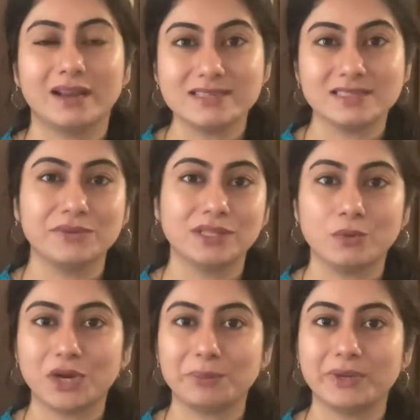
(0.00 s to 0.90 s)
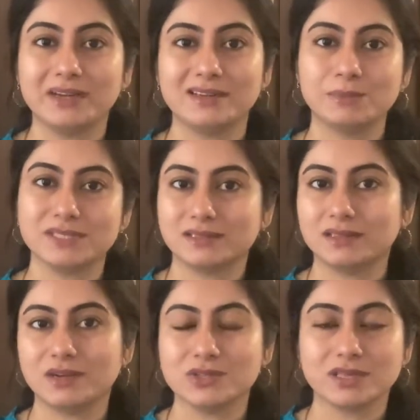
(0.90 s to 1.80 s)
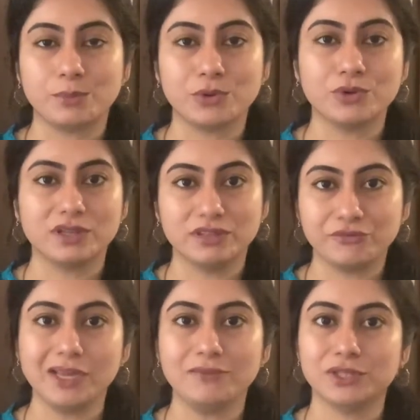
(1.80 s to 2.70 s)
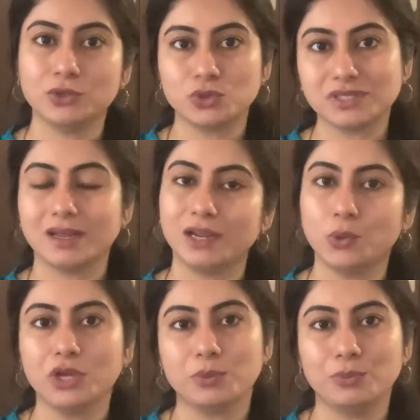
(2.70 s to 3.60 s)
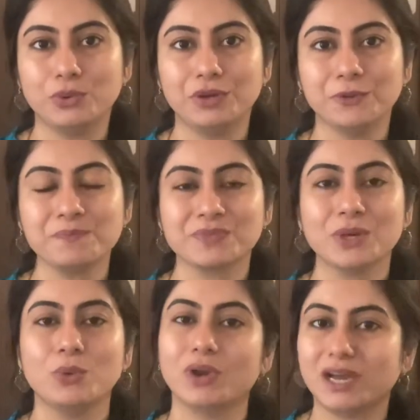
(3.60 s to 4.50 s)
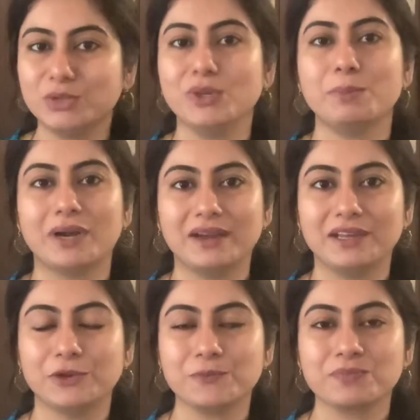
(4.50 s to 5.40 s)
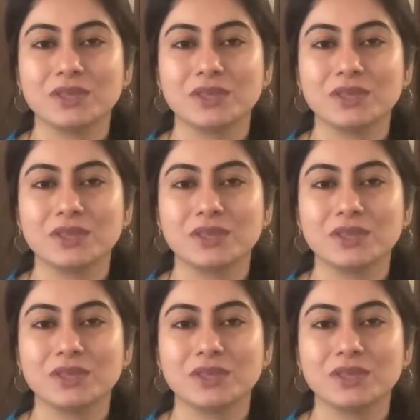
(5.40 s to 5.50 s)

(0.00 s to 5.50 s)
ரைஸை வந்து அவாய்ட் பண்ணிட்டு நம்ம சிறுதானியம் சாப்பிட்றோன்றது ஃபீல் வந்து கொஞ்ச நாளில் உங்களுக்கு போயிடும் உங்களுக்கு அதுவே பழகிடும்